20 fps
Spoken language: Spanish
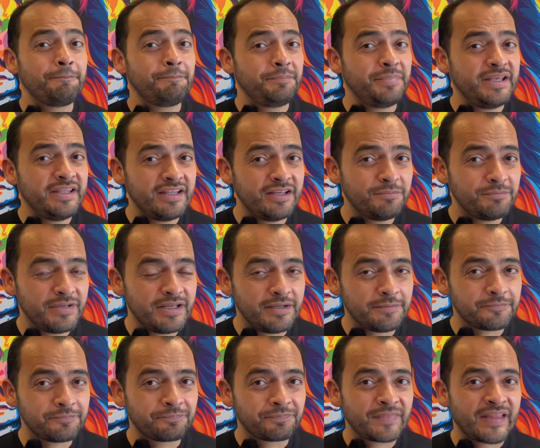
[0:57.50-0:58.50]

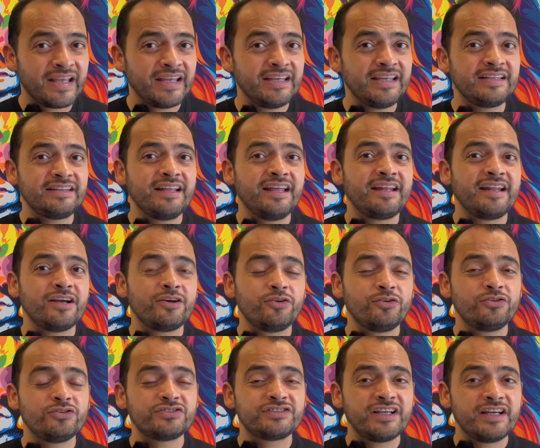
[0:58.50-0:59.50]
pídeme y te a
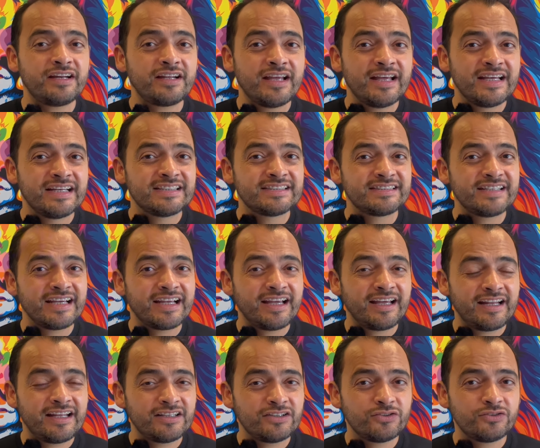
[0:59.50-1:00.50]
conocer
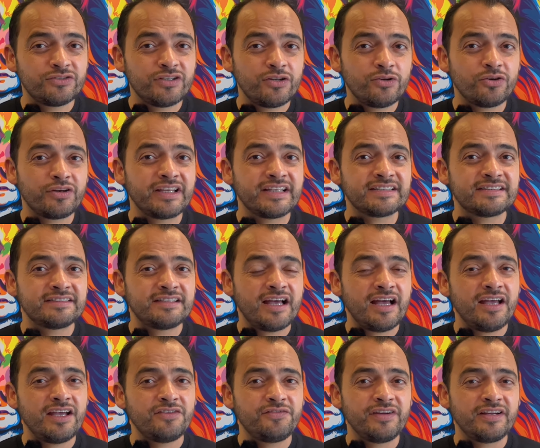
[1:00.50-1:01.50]
secretos de lo que
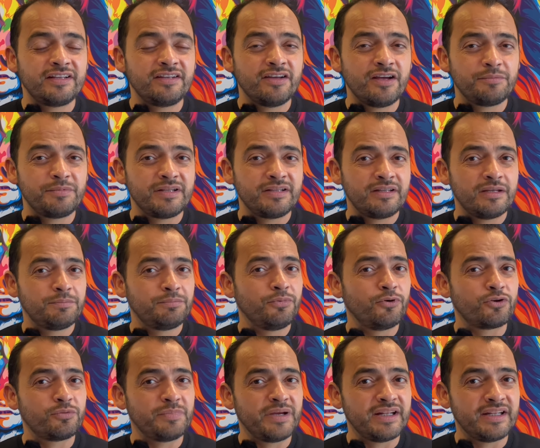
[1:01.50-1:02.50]
está efectivamente
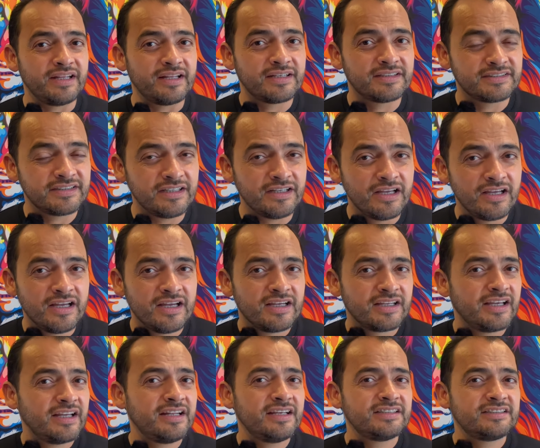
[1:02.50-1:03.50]
por venir. ¿sí?
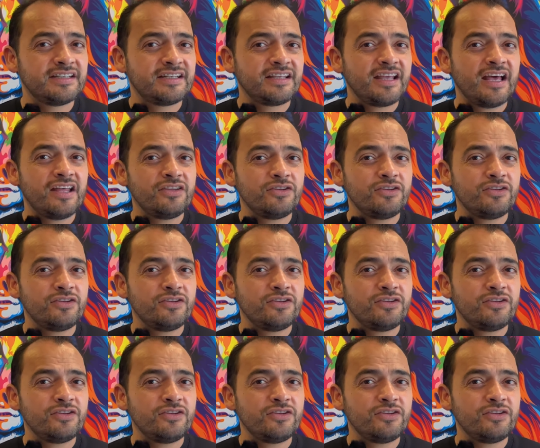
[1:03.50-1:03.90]
Quiere decir que a